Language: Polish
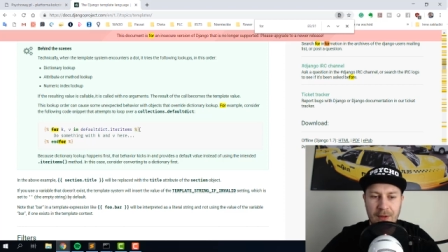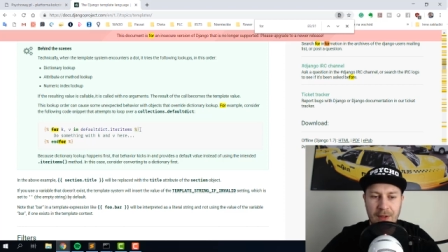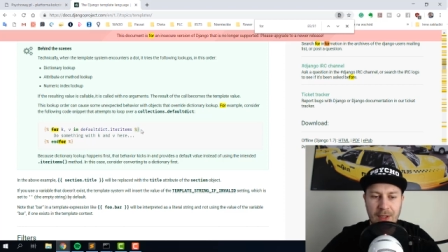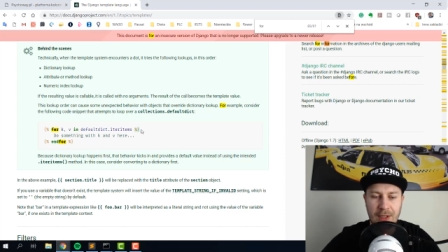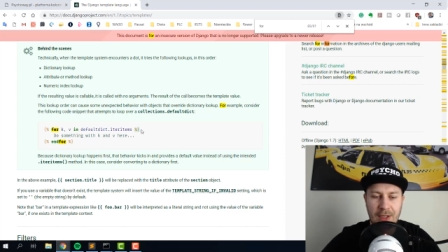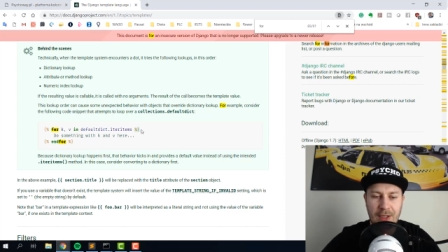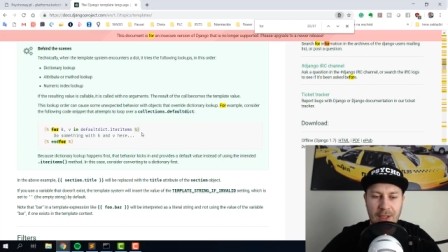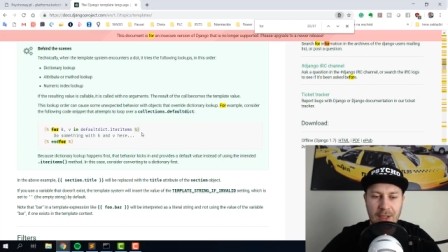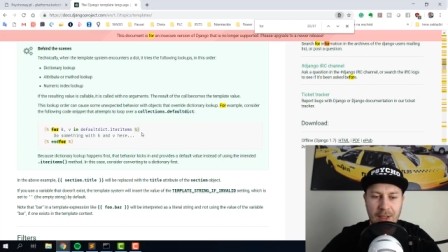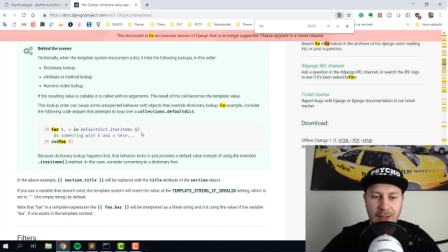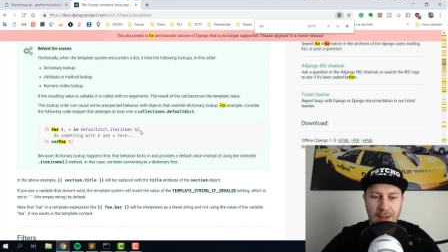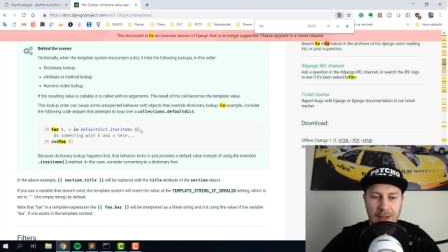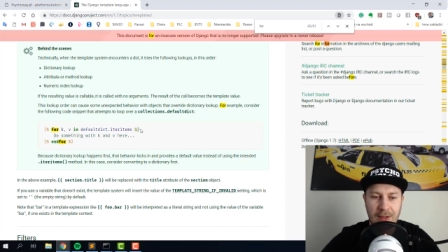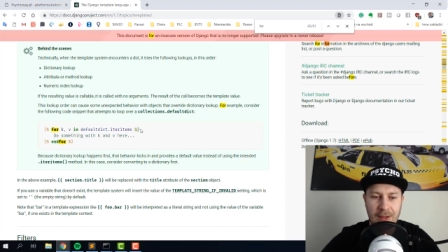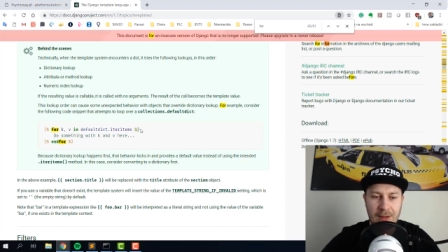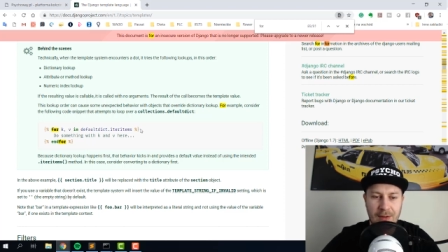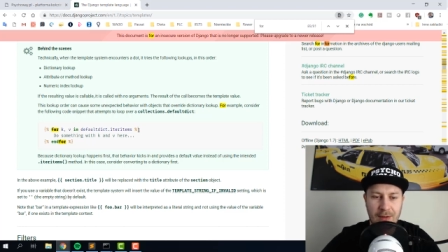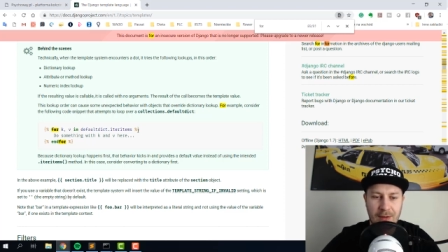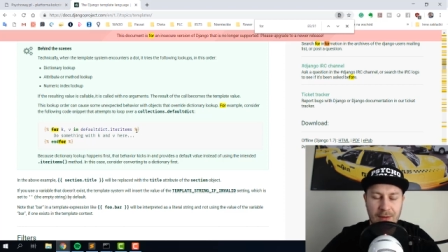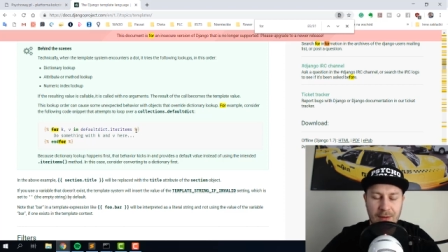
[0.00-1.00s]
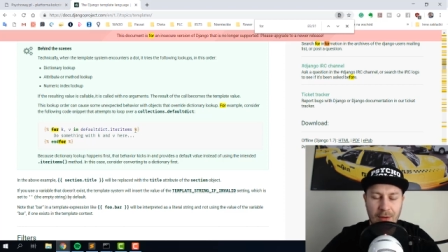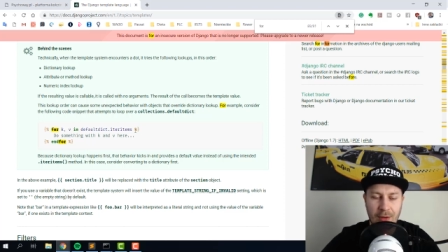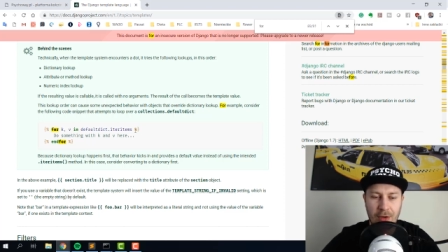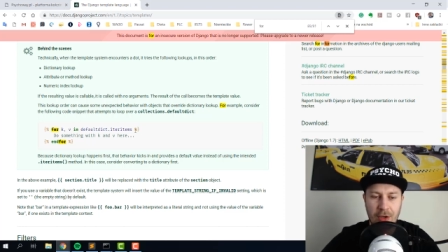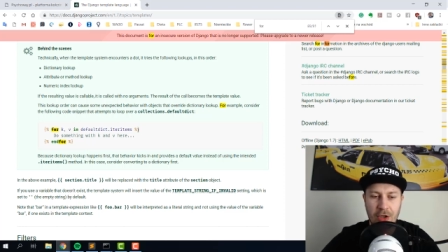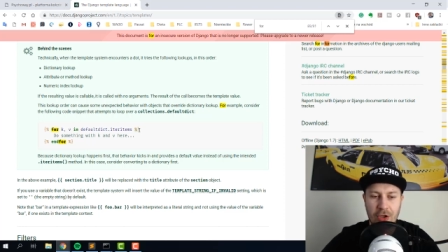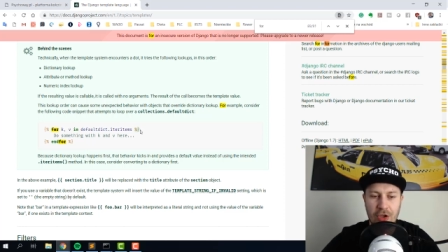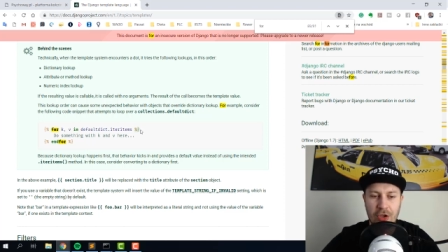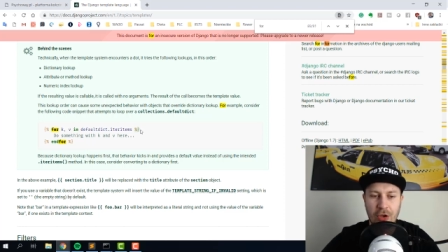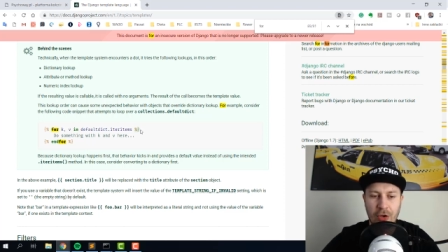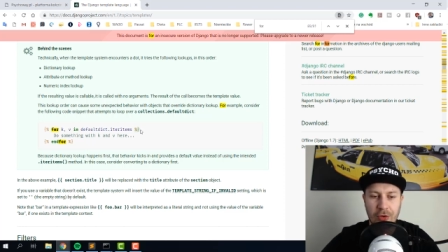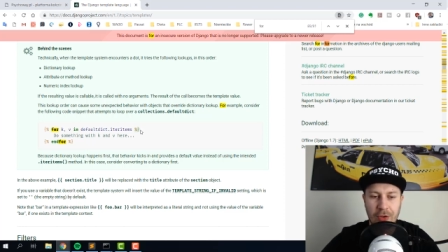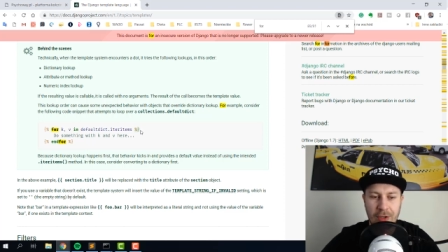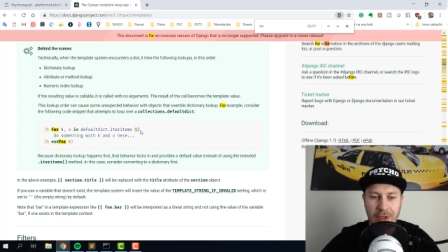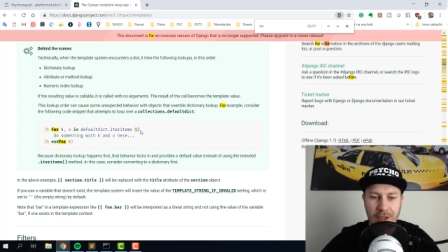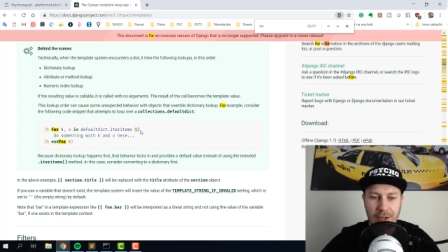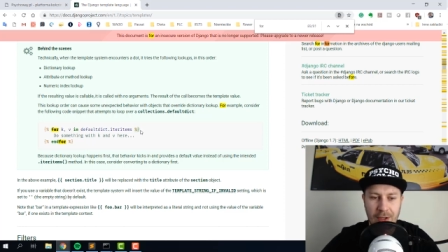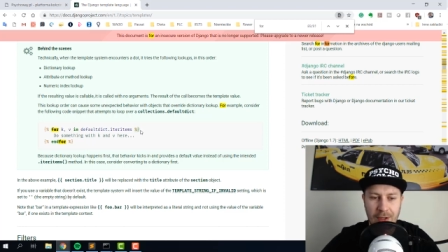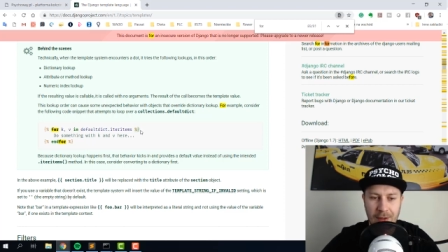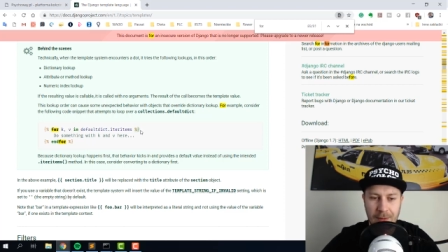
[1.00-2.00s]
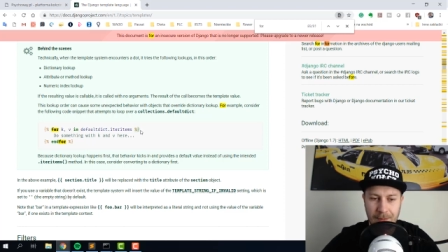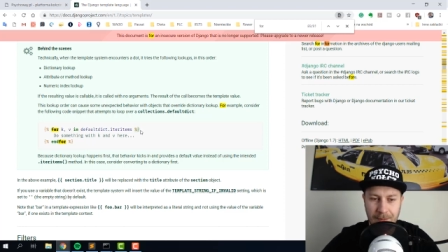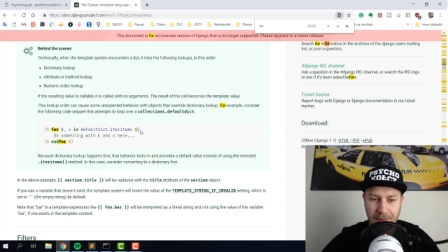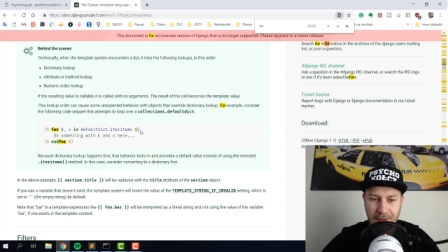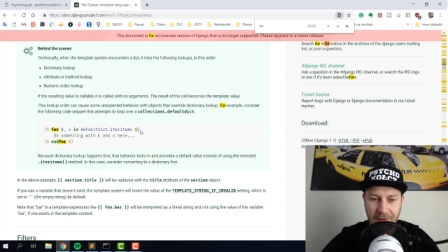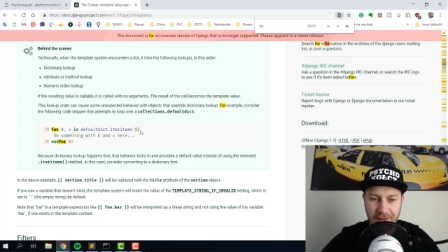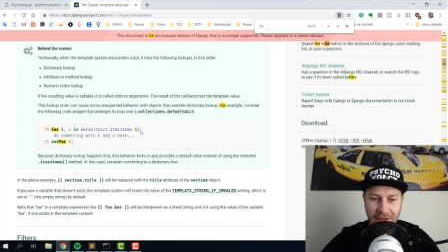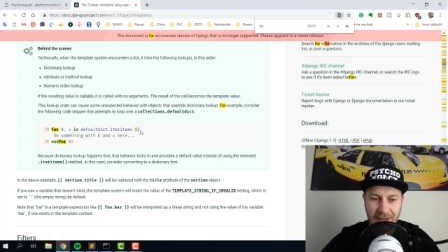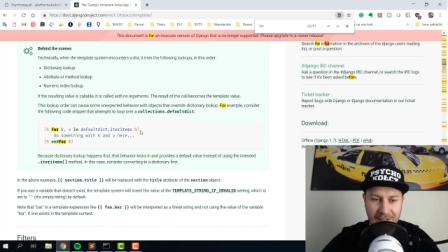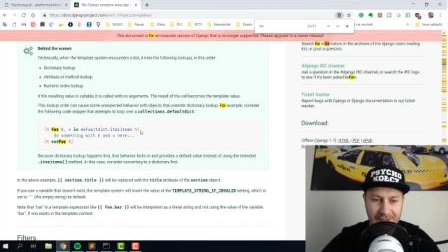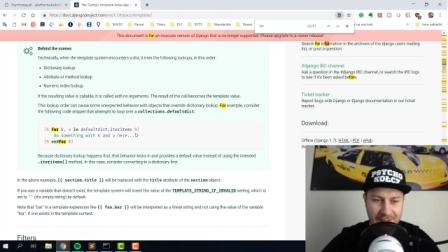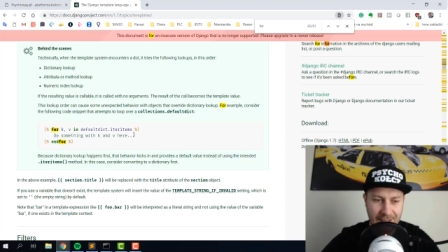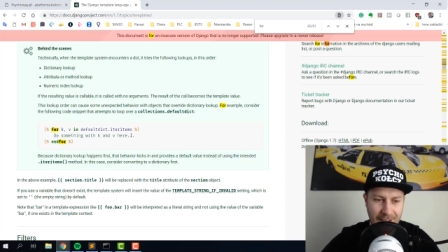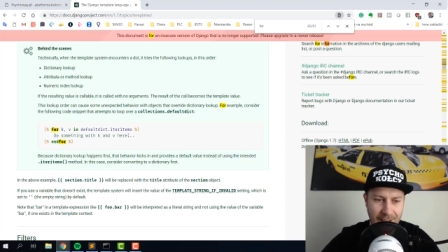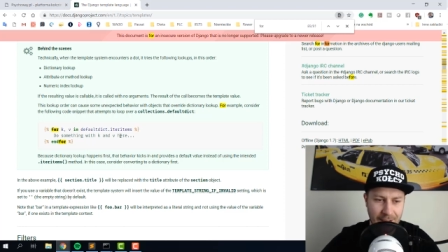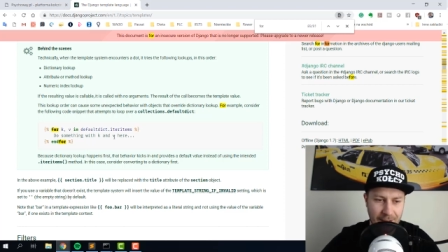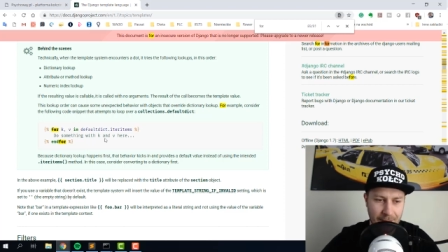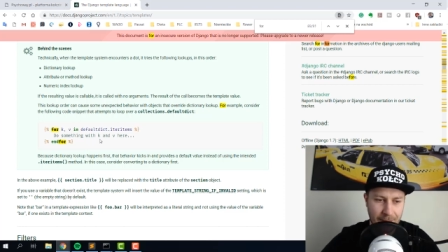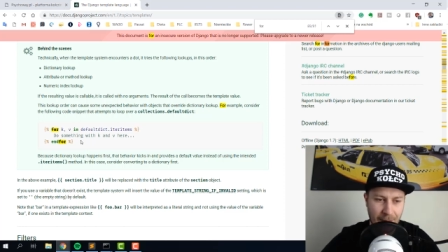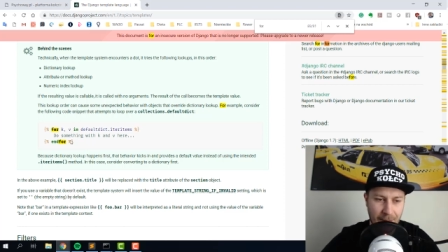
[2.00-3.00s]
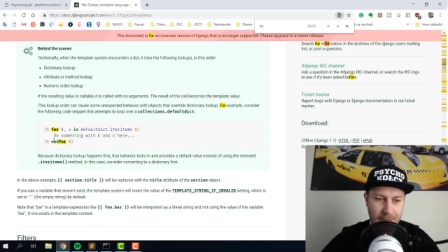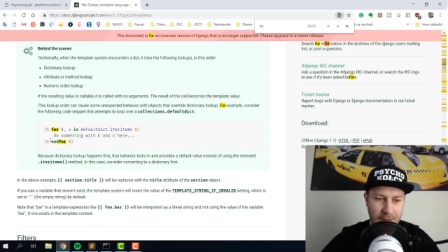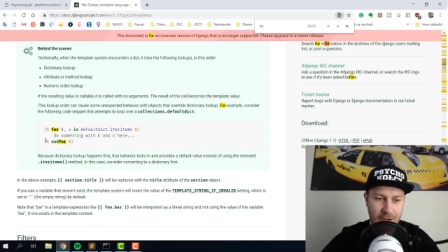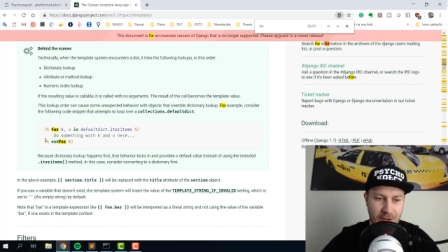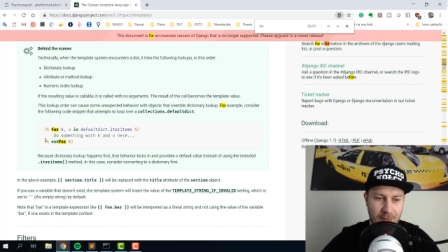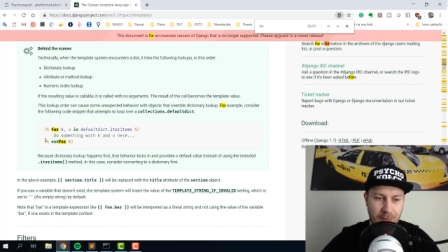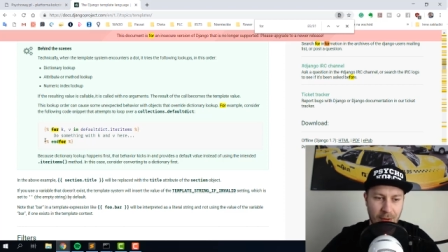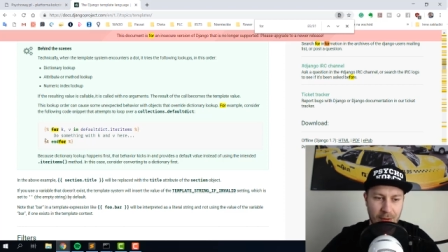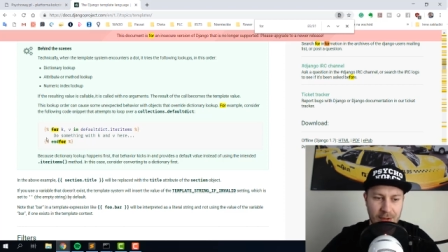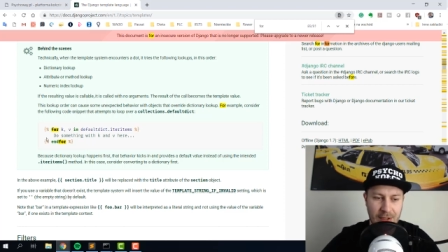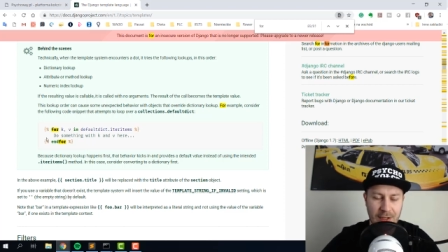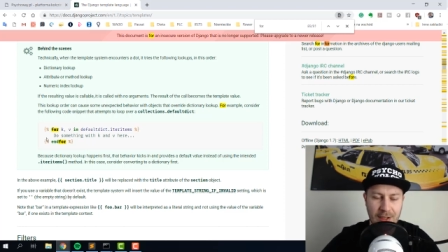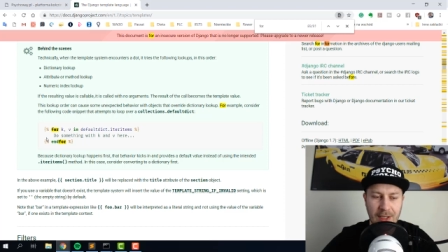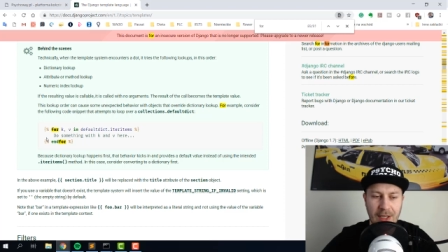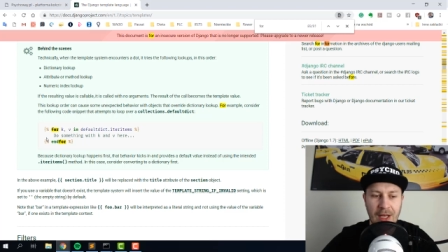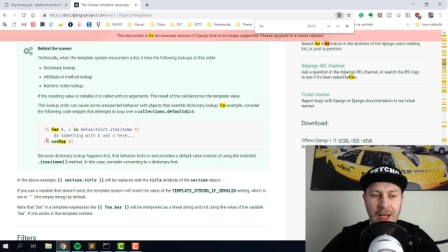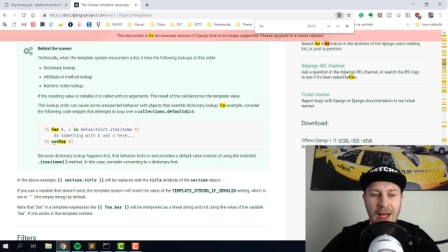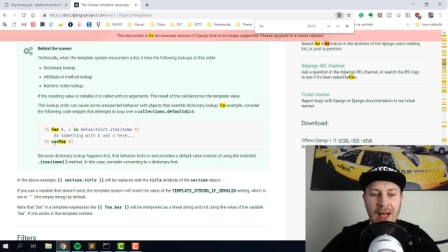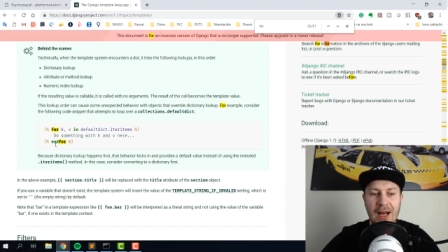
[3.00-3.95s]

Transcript: tych e, określonych nawiasach, mamy też procent,